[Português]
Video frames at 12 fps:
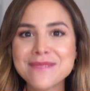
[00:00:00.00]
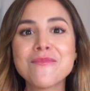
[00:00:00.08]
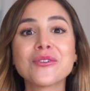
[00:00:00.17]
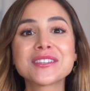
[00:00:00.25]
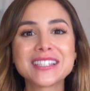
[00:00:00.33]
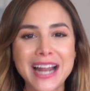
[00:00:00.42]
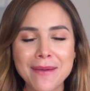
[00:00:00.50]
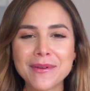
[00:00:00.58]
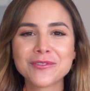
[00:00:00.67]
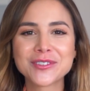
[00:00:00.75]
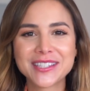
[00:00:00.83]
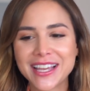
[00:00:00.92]
E mostrar para
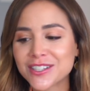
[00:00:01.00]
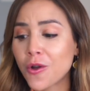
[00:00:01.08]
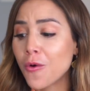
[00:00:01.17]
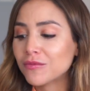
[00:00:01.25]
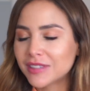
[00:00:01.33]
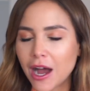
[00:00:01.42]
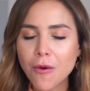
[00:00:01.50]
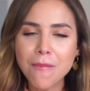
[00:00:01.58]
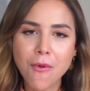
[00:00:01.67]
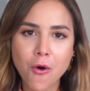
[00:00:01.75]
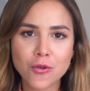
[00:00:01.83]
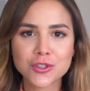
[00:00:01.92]
vocês, contar um
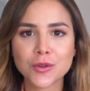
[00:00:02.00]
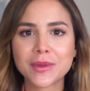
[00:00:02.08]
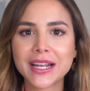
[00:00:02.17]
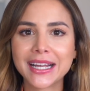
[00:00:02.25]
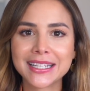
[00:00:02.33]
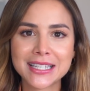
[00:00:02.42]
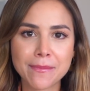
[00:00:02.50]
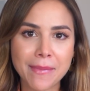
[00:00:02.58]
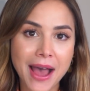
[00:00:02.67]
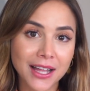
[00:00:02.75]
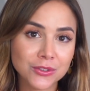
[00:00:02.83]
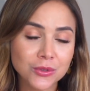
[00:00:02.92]
pouco sobre cada
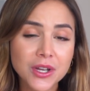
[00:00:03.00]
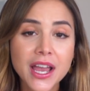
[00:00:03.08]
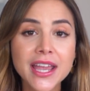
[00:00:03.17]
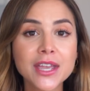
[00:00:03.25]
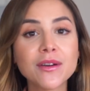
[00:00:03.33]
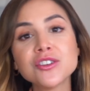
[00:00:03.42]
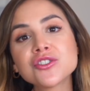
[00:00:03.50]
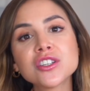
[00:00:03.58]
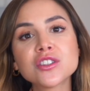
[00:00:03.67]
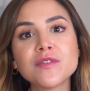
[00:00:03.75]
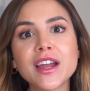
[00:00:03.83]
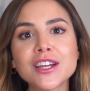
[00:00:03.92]
sapato. Eu acho que
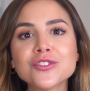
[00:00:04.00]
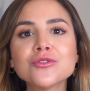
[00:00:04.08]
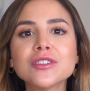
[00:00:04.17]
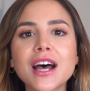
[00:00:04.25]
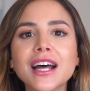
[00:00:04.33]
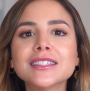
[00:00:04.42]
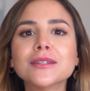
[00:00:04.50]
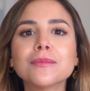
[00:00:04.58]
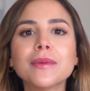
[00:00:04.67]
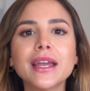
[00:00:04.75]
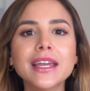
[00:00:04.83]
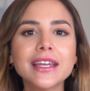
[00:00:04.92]
isso vai ajudar
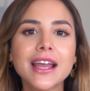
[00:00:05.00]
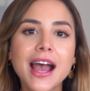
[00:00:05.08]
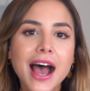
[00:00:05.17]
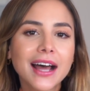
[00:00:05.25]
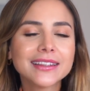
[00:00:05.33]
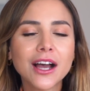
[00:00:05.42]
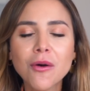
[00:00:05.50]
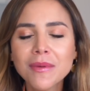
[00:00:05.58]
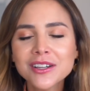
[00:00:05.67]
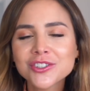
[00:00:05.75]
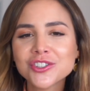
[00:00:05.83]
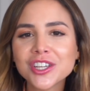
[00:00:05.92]
também a dar
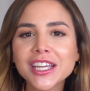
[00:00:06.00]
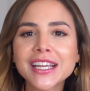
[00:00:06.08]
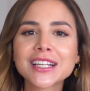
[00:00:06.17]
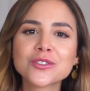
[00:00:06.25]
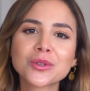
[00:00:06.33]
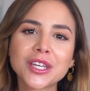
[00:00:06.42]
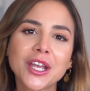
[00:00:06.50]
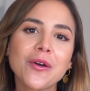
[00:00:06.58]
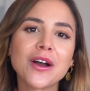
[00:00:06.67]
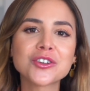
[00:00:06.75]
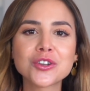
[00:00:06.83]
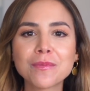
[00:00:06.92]
umas dicas do que, que
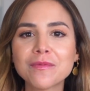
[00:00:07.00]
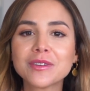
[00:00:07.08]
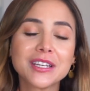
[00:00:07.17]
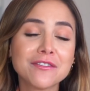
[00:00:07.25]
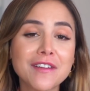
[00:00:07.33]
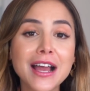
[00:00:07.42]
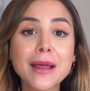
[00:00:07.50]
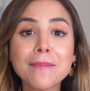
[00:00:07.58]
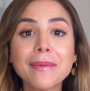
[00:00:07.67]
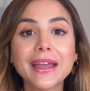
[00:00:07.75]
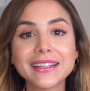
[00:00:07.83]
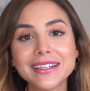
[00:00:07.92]
eu acho que vale a
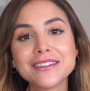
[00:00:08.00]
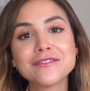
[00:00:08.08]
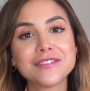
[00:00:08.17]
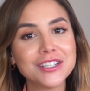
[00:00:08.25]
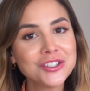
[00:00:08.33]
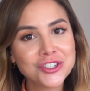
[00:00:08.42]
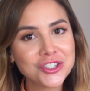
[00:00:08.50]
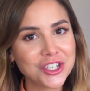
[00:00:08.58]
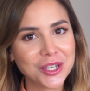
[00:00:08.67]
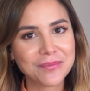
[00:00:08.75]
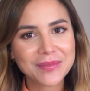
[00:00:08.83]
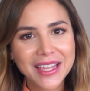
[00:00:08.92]
pena investir.